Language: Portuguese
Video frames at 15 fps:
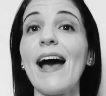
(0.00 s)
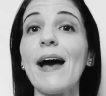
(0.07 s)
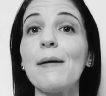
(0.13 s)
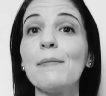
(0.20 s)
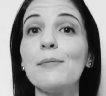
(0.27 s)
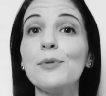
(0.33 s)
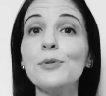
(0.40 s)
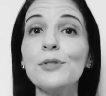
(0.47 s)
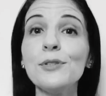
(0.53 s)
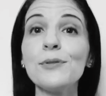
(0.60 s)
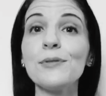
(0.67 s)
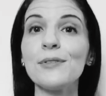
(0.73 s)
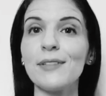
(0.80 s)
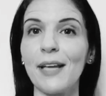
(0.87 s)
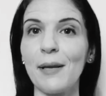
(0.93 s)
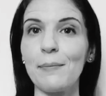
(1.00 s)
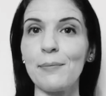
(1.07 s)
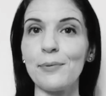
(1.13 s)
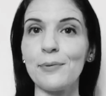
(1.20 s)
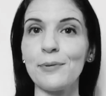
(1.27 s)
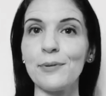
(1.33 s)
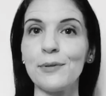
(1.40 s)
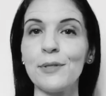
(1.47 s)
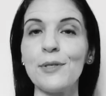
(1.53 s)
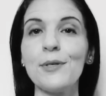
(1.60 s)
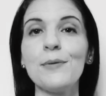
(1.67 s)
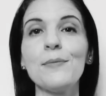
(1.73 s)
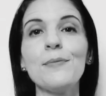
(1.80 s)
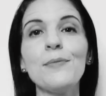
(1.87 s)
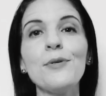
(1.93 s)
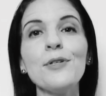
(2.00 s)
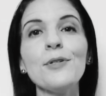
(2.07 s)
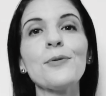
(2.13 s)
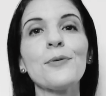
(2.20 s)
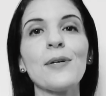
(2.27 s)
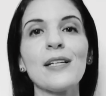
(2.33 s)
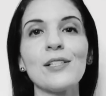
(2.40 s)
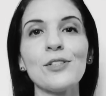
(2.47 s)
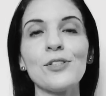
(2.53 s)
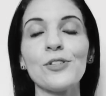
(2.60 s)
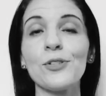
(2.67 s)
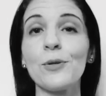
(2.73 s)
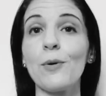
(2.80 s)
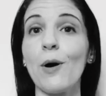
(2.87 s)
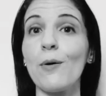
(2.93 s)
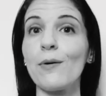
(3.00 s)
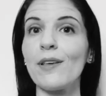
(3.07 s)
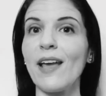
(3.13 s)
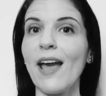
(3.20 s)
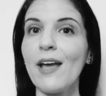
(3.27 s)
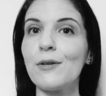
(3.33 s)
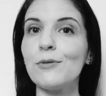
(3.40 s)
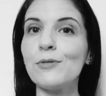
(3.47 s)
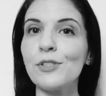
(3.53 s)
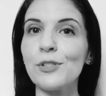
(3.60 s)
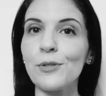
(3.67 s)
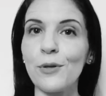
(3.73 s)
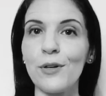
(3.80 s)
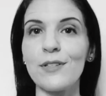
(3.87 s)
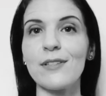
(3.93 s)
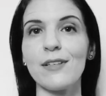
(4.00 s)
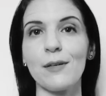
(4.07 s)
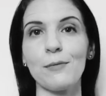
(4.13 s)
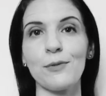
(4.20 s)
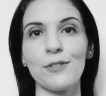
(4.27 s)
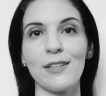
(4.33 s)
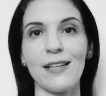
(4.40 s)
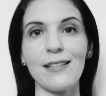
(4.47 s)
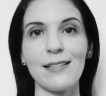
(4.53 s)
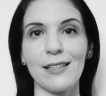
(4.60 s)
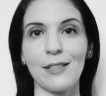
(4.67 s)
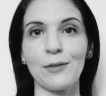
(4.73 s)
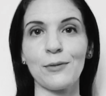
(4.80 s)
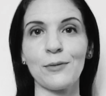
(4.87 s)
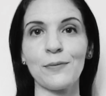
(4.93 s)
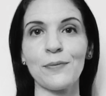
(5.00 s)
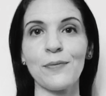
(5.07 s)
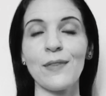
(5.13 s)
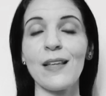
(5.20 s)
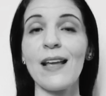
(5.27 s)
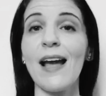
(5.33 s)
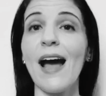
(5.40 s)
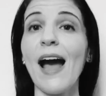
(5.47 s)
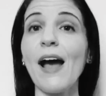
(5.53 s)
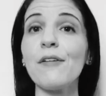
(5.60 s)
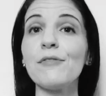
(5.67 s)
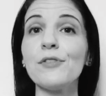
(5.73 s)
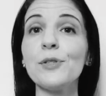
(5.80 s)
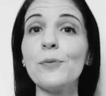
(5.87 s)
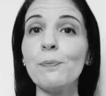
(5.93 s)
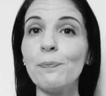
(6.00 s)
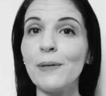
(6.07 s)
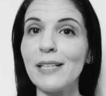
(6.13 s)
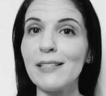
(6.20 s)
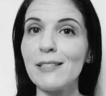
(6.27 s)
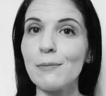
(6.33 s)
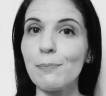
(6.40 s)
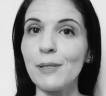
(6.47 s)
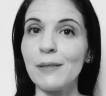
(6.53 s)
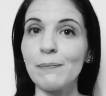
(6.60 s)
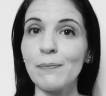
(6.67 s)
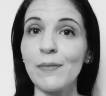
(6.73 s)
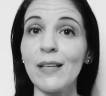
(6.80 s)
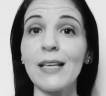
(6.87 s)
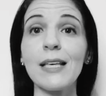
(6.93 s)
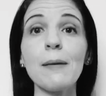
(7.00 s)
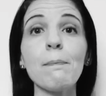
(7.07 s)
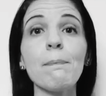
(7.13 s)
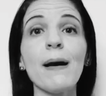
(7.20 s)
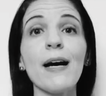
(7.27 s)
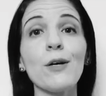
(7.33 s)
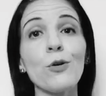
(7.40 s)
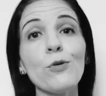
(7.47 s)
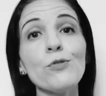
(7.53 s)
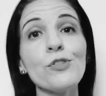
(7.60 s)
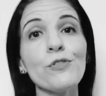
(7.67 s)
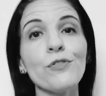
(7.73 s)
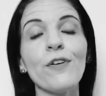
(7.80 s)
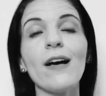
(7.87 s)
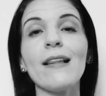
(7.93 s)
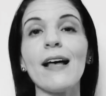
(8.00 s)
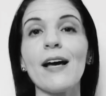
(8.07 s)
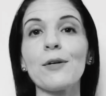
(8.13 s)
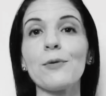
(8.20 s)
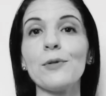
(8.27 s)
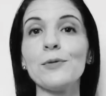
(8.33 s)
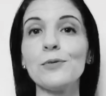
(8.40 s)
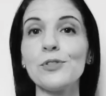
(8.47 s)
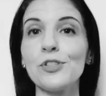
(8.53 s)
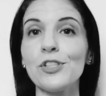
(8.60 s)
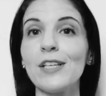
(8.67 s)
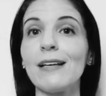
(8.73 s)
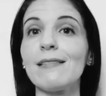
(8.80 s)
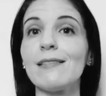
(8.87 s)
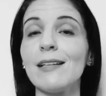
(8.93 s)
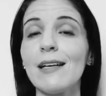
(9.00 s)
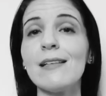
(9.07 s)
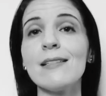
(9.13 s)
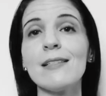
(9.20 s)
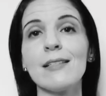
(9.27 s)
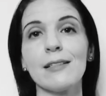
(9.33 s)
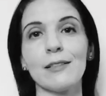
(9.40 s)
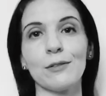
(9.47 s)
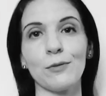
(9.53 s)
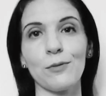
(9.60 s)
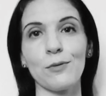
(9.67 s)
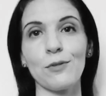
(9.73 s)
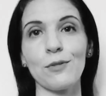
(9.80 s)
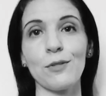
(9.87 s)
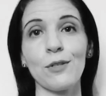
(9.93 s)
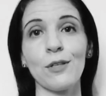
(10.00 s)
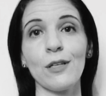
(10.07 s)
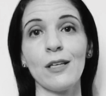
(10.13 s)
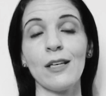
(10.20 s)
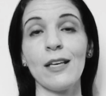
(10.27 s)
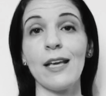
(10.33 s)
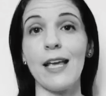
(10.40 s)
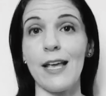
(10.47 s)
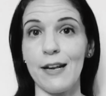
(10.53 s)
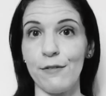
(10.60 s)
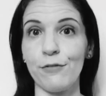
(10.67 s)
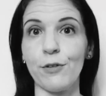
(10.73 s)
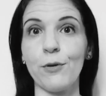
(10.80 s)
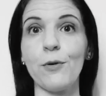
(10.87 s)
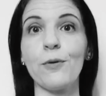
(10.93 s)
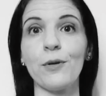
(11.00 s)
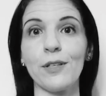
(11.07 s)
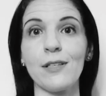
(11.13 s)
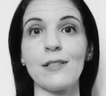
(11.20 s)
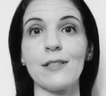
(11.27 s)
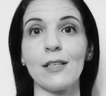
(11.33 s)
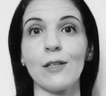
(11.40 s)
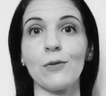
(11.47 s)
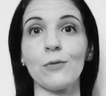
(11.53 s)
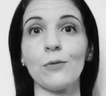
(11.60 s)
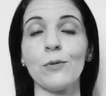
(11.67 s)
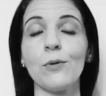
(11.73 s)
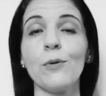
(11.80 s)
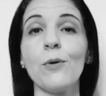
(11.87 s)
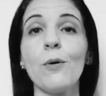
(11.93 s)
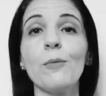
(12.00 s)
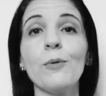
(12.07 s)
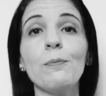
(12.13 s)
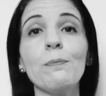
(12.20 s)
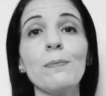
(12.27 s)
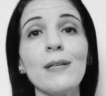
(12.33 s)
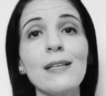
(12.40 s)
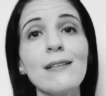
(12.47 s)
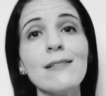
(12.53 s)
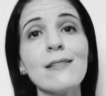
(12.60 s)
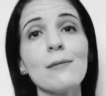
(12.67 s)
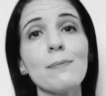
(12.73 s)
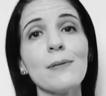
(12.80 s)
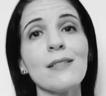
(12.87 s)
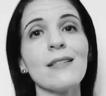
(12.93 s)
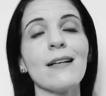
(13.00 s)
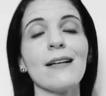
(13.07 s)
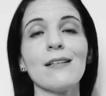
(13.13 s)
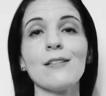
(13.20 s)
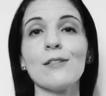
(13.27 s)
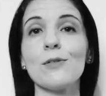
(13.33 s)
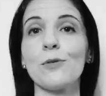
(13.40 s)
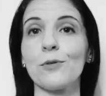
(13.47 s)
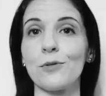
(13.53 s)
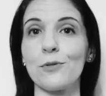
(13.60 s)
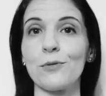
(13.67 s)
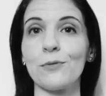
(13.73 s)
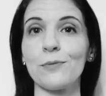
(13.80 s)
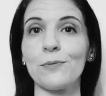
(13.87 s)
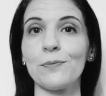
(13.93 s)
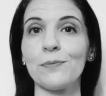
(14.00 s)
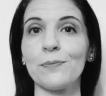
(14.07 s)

há muito tempo, muito antes de qualquer um de nós termos nascido, havia um príncipe que parou de falar quando tinha 13 anos. Ele ficou conhecido como Príncipe Silencioso.